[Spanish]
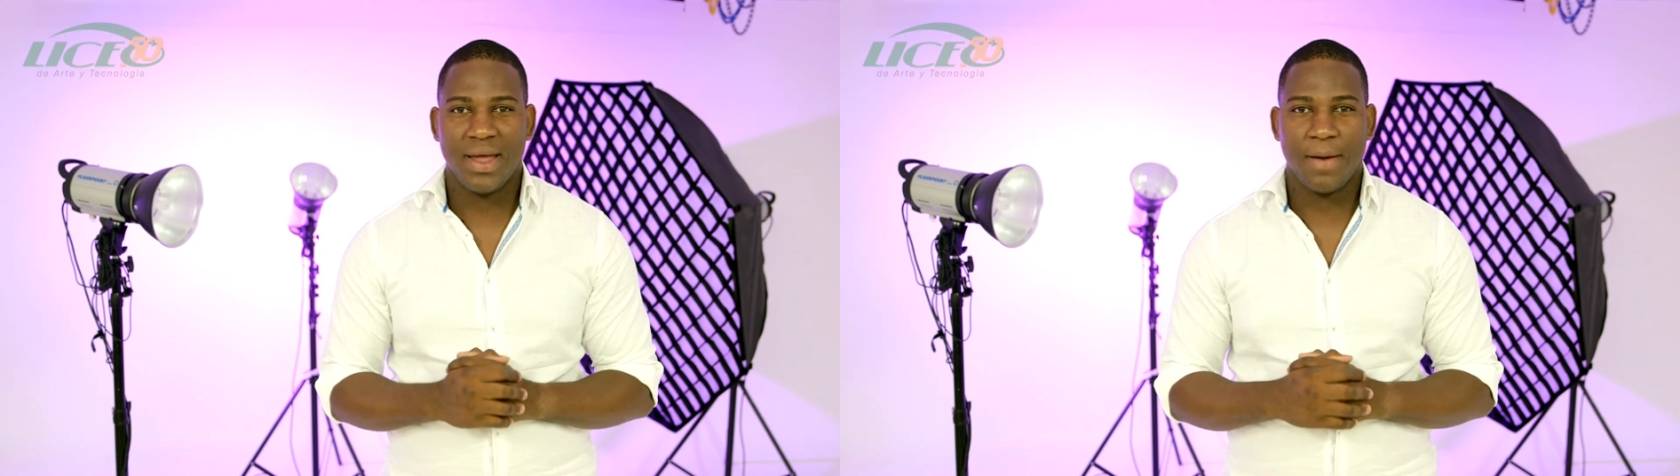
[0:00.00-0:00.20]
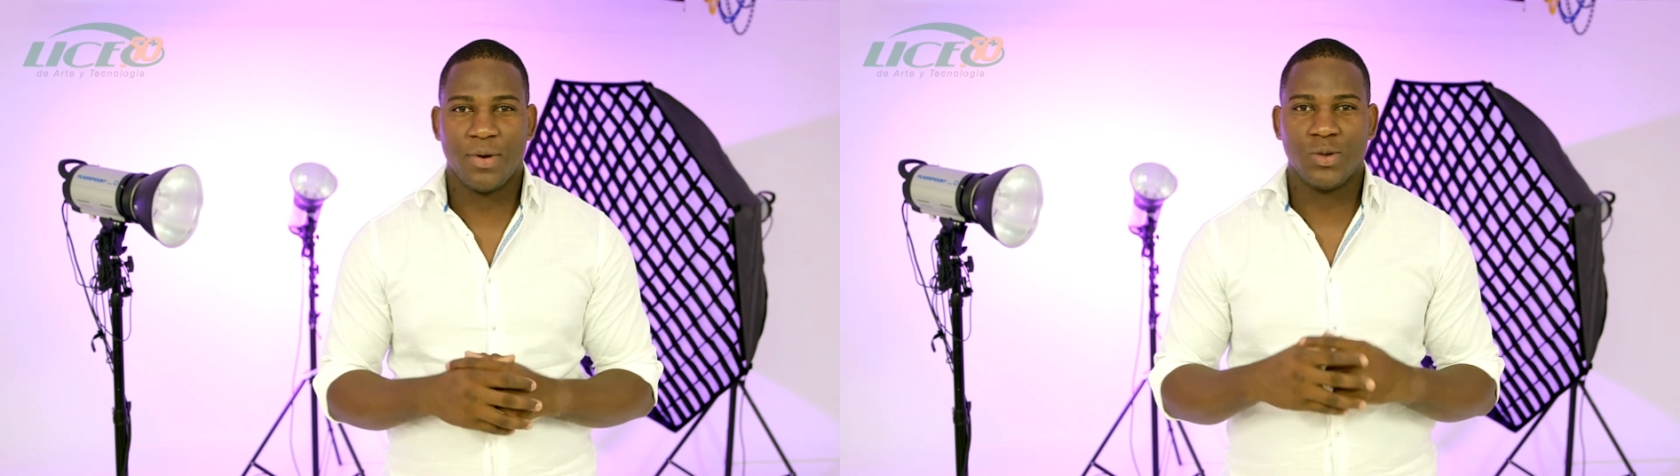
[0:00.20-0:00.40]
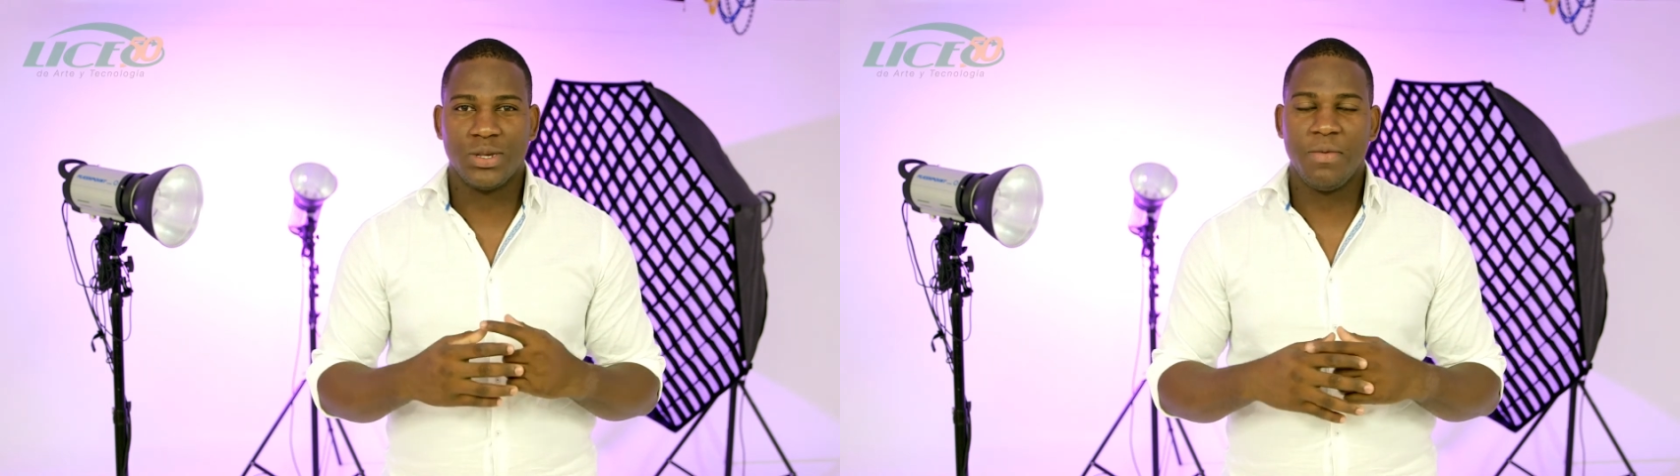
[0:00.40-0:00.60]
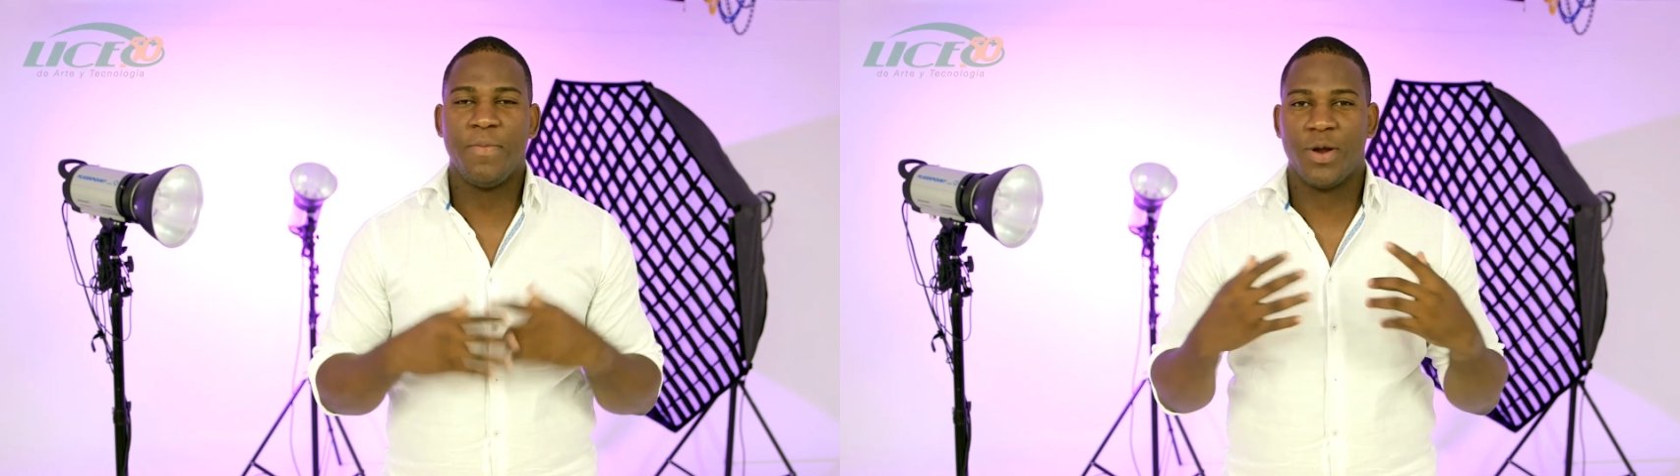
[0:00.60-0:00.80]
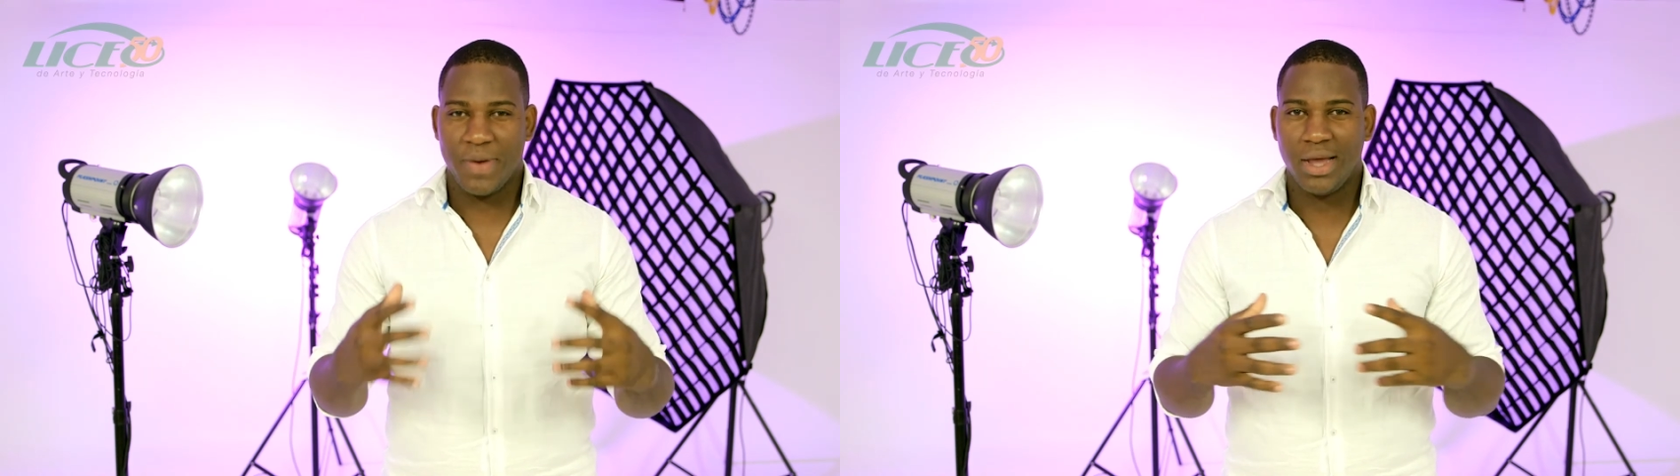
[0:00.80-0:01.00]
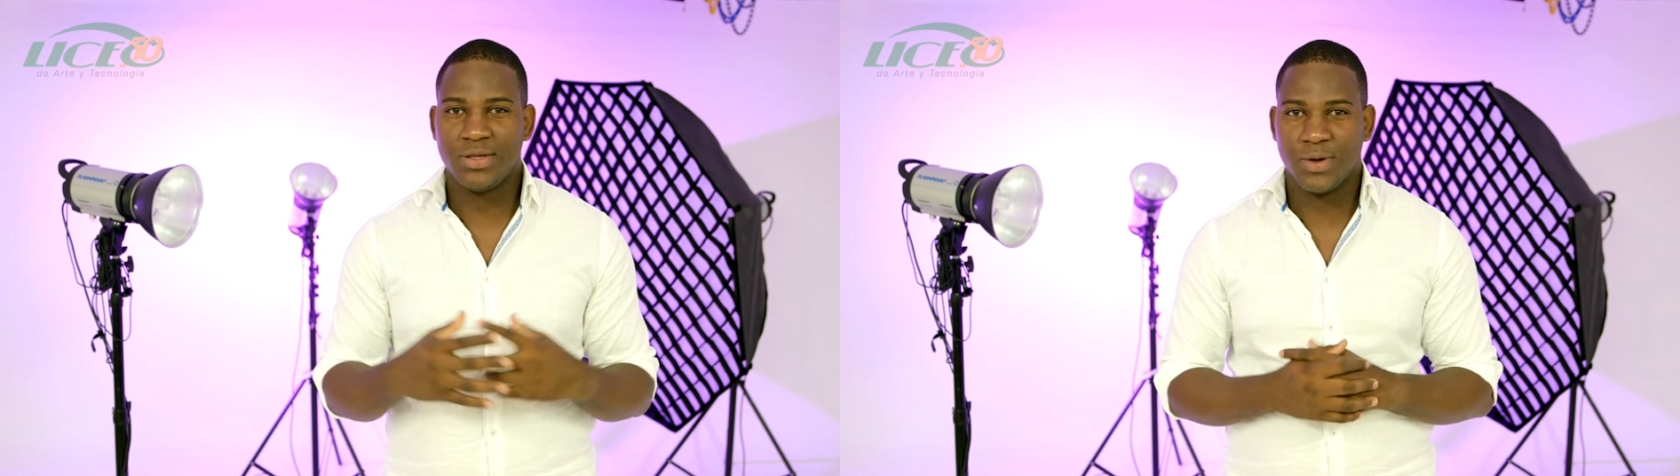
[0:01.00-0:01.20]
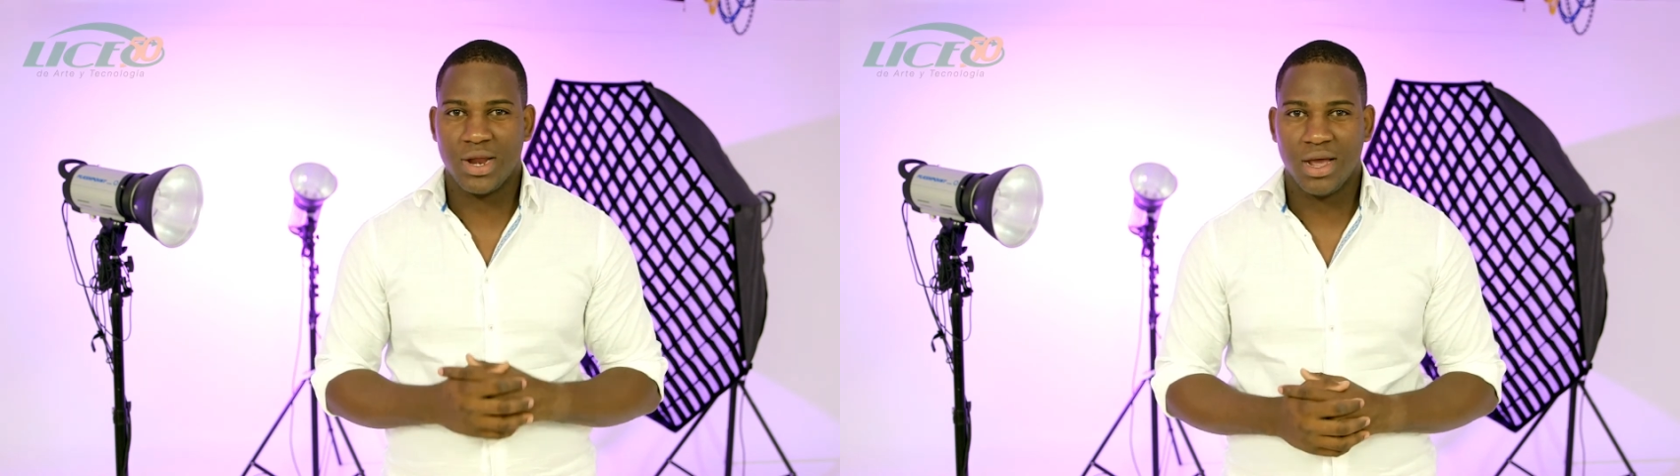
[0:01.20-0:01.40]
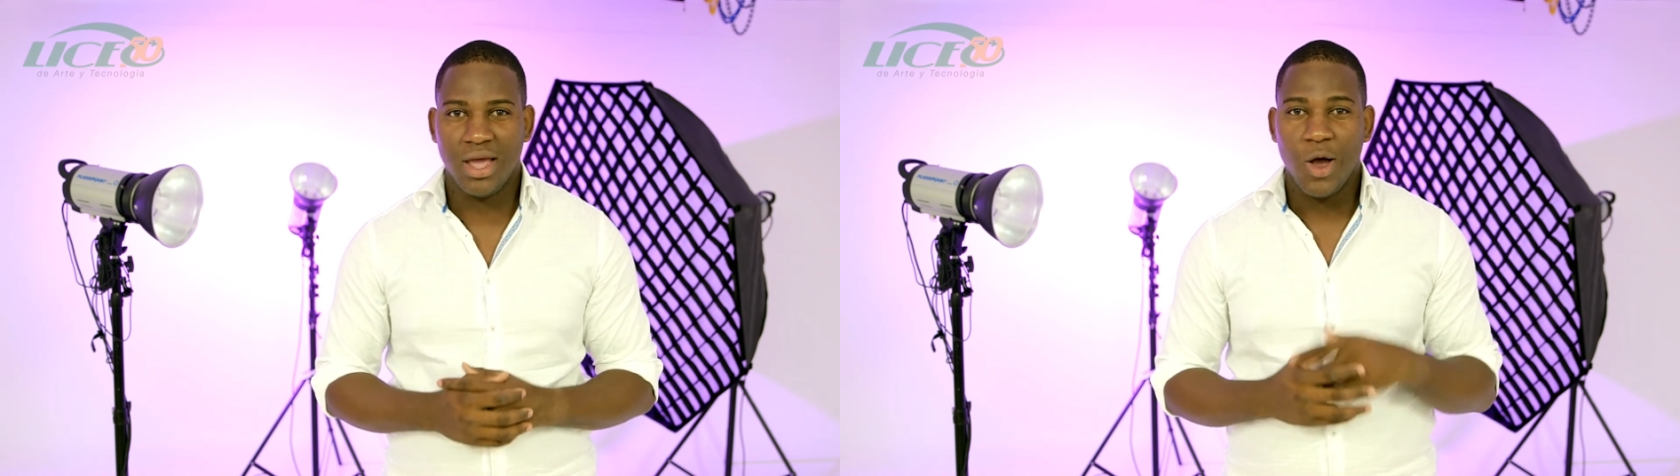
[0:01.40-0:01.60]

para producir mis propias historias.